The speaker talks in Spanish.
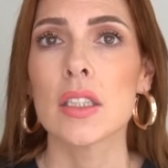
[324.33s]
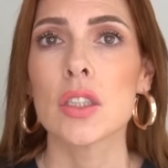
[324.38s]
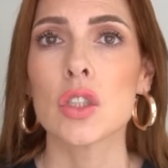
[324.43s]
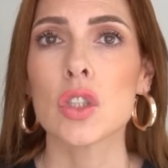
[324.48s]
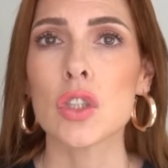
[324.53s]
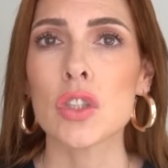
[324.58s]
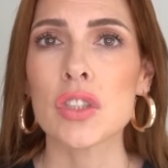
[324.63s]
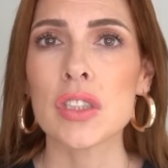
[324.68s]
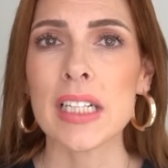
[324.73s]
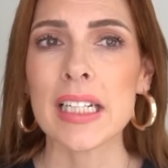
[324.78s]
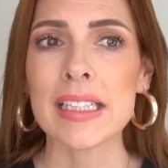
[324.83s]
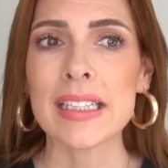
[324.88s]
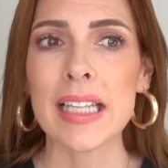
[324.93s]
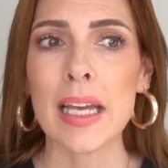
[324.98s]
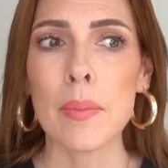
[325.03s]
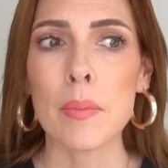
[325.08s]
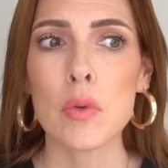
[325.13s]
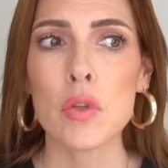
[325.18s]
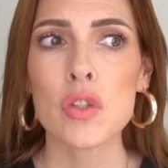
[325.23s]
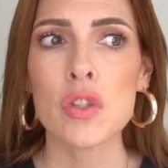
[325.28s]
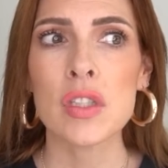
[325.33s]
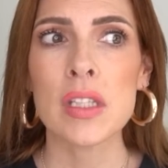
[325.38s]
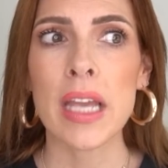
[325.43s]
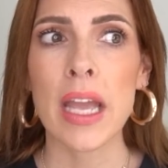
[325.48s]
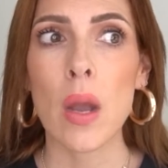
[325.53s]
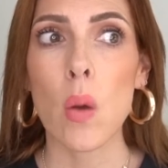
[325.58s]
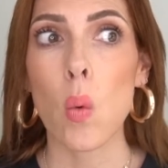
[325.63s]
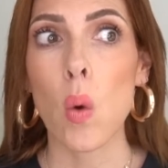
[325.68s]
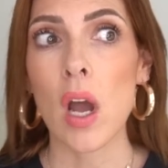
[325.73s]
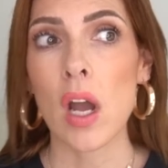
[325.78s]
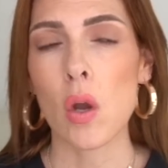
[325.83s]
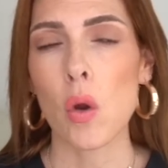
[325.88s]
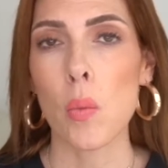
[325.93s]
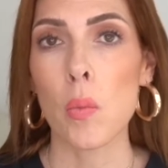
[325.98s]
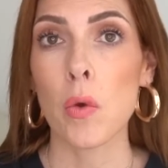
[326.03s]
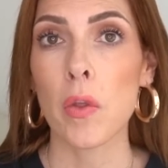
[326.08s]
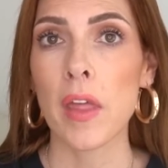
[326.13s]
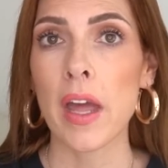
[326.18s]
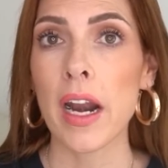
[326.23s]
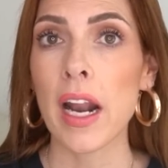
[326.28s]
Nos tratamos de o
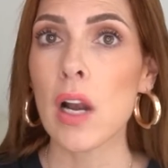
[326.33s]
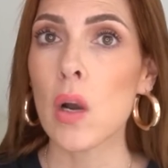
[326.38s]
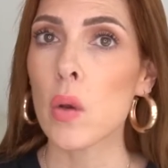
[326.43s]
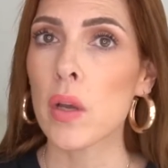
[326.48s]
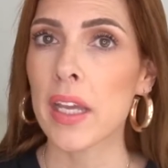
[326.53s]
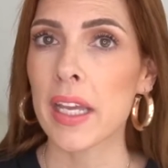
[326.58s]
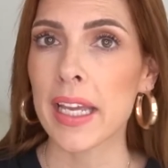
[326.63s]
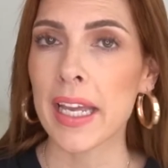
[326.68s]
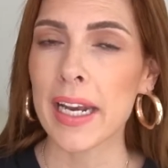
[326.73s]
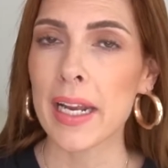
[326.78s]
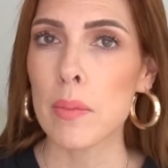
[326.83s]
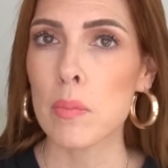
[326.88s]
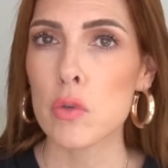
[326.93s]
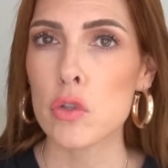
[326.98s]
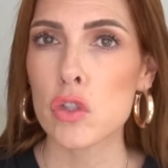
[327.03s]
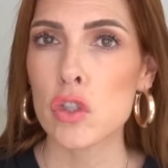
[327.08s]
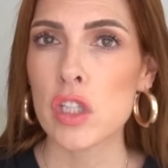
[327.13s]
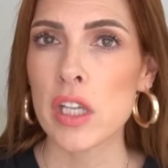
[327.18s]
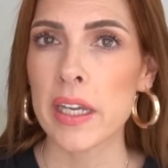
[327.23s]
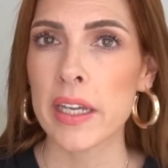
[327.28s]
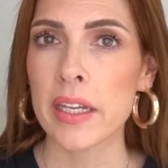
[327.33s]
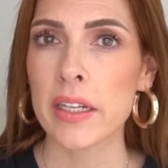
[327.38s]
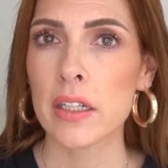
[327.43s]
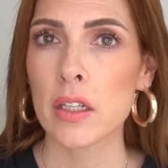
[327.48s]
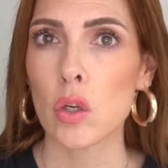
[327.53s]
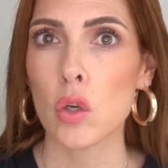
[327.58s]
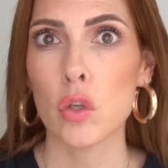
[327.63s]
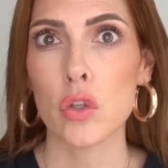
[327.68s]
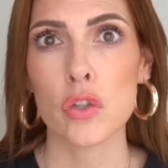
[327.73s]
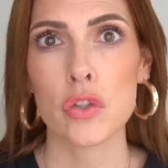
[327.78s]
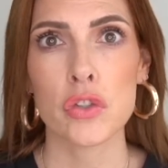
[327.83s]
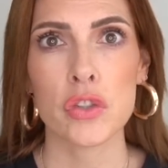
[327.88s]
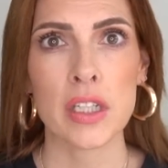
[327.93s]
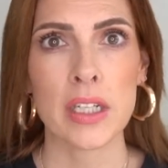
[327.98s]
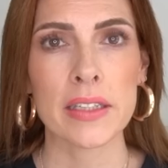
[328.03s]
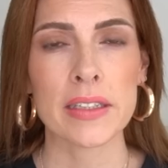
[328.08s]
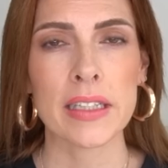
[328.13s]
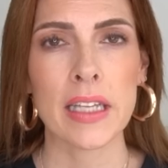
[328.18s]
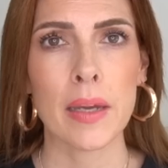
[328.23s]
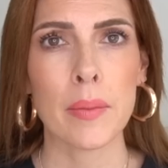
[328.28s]
acomodar a lo que queremos ser o nos
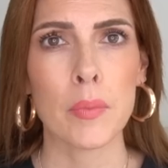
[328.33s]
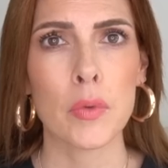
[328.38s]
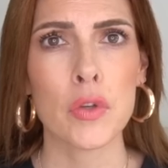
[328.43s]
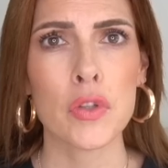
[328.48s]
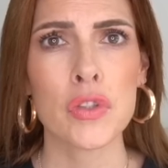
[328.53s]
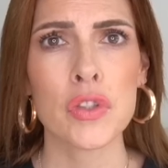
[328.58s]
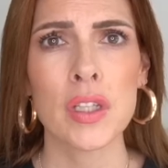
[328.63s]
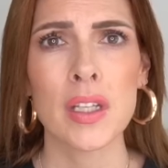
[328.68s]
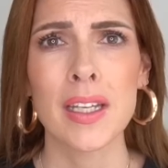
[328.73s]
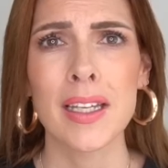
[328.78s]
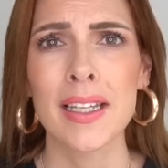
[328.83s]
tratamos